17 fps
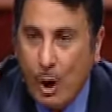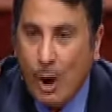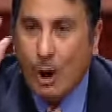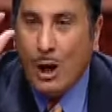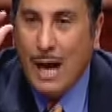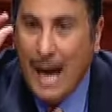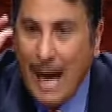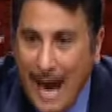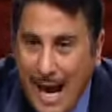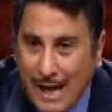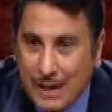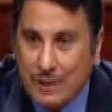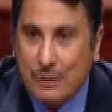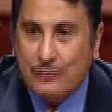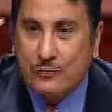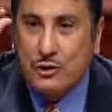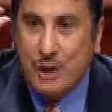حتى
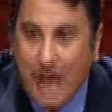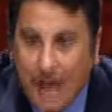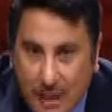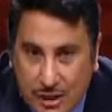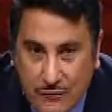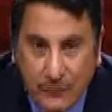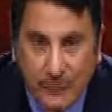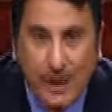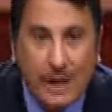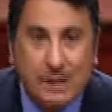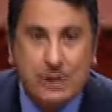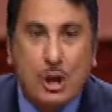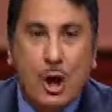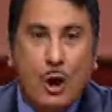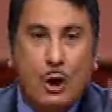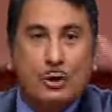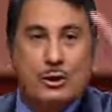لو كان
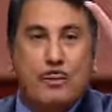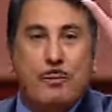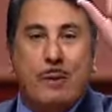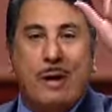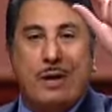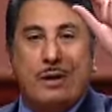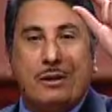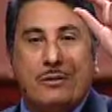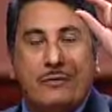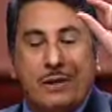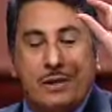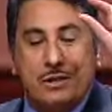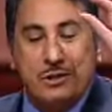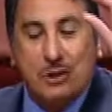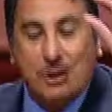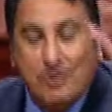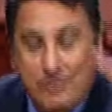صغير من اولاده
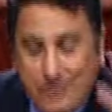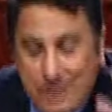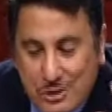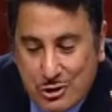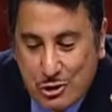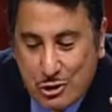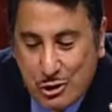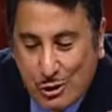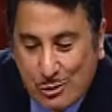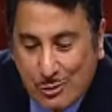الكرمة